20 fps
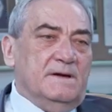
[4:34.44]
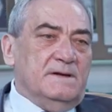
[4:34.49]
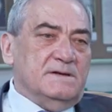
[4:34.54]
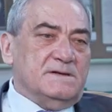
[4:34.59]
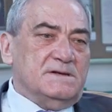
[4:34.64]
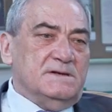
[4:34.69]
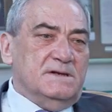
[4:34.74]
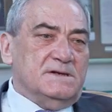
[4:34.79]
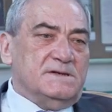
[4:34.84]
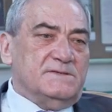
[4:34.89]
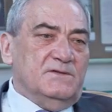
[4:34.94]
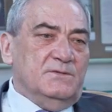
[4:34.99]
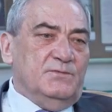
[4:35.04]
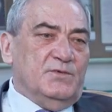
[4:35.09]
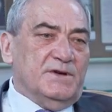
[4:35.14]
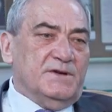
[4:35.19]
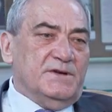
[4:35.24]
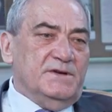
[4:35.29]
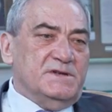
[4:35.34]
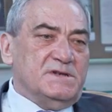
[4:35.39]
нашла свое
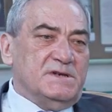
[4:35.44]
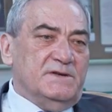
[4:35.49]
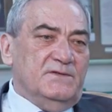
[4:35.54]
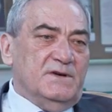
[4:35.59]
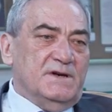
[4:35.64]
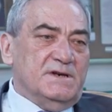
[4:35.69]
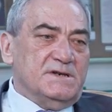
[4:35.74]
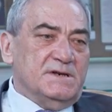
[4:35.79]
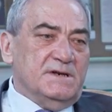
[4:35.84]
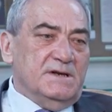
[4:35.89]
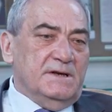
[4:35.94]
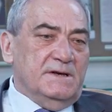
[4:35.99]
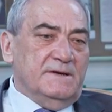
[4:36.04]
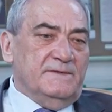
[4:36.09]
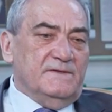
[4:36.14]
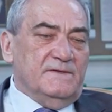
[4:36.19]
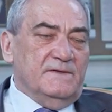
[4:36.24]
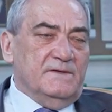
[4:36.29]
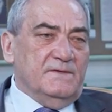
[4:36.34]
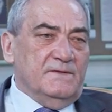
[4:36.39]
практическое выражение
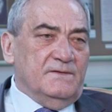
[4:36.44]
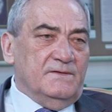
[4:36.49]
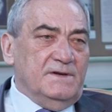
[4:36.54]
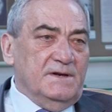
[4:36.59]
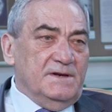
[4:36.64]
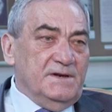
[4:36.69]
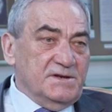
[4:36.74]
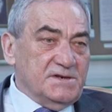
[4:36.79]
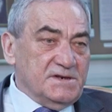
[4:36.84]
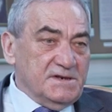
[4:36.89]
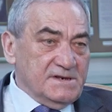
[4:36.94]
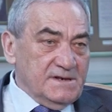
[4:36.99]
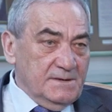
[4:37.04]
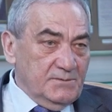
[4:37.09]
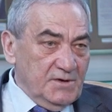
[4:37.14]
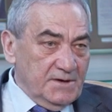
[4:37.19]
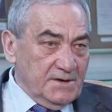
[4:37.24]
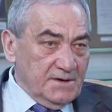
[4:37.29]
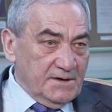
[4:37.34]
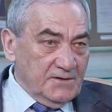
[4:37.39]
э, в дальнейших
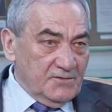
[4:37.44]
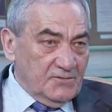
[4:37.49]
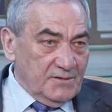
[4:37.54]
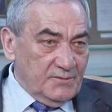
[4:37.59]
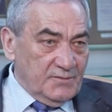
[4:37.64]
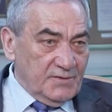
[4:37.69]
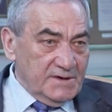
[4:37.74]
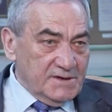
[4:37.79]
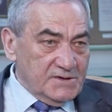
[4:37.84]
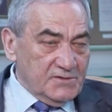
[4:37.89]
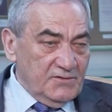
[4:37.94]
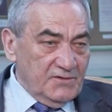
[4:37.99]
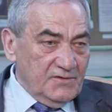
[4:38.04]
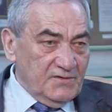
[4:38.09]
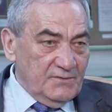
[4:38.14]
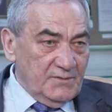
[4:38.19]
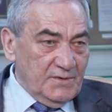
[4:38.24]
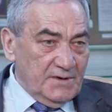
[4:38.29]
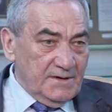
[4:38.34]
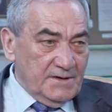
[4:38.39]
событиях, которые происходят
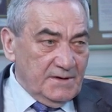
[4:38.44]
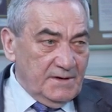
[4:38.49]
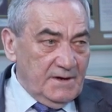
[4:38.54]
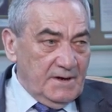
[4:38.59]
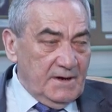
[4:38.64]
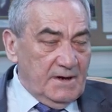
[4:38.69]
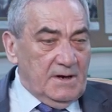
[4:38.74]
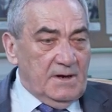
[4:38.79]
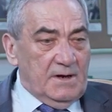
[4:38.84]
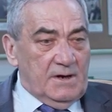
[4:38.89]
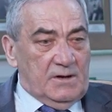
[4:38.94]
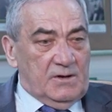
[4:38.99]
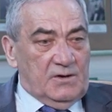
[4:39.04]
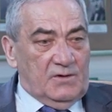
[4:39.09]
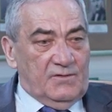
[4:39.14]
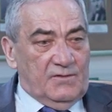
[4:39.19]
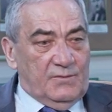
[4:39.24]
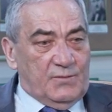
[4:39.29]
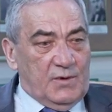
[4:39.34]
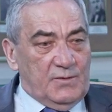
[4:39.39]
в мире.
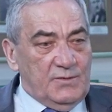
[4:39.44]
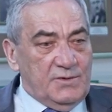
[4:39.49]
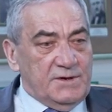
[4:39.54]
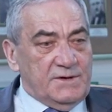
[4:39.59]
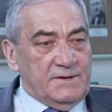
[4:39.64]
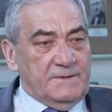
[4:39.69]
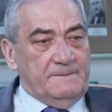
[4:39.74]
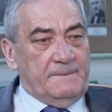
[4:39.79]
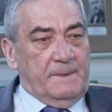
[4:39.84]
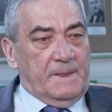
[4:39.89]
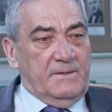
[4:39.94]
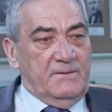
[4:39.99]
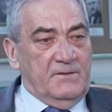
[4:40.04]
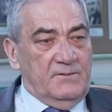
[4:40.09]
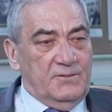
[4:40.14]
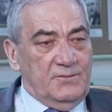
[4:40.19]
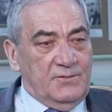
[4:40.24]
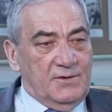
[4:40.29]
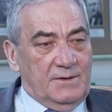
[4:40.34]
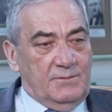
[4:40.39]
Но вы помните, во
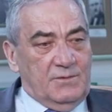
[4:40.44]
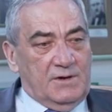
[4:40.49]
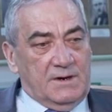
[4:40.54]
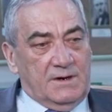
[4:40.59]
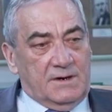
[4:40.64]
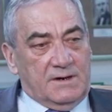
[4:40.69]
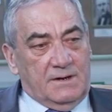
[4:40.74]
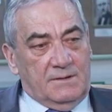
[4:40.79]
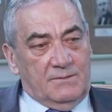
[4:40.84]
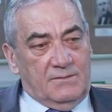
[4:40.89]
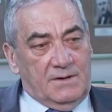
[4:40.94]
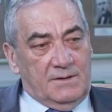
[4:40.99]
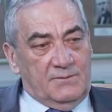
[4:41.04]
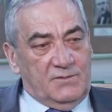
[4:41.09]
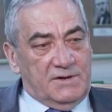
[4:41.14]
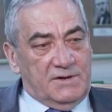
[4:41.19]
времена Барака Обамы